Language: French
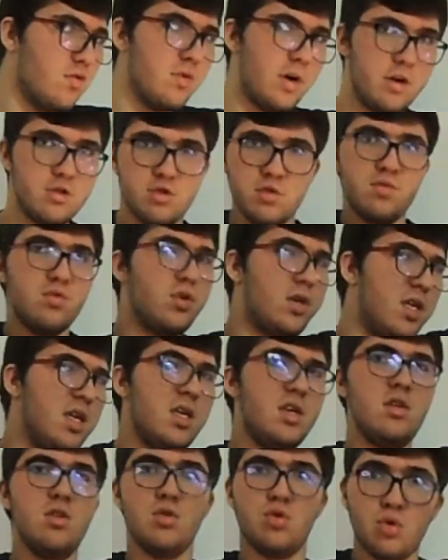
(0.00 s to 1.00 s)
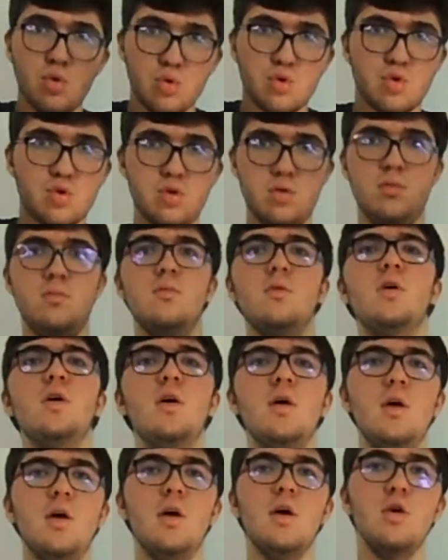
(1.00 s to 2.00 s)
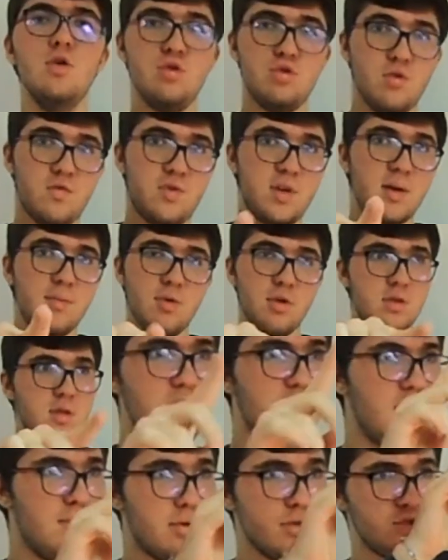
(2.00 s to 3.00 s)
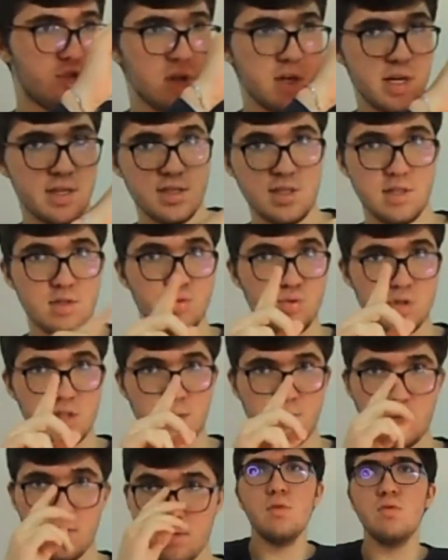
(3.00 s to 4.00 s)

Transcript: voir, je vous kick tous. Sauf les bots, les bots je laisse, ils sont sympas.